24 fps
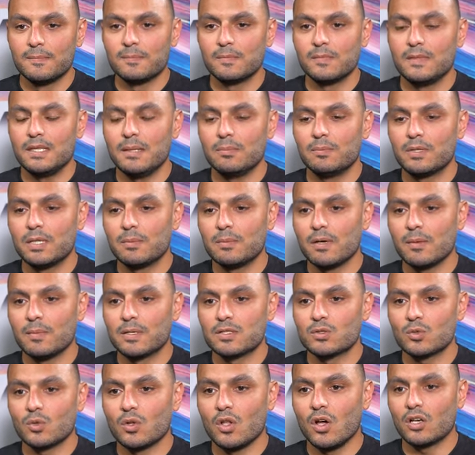دي بتبقى
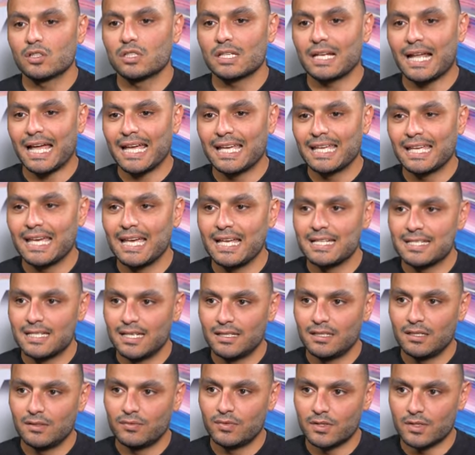مسؤوله اكتر عن جاهزيه
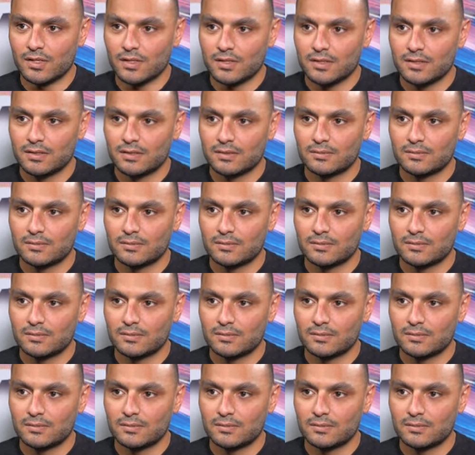الفرقه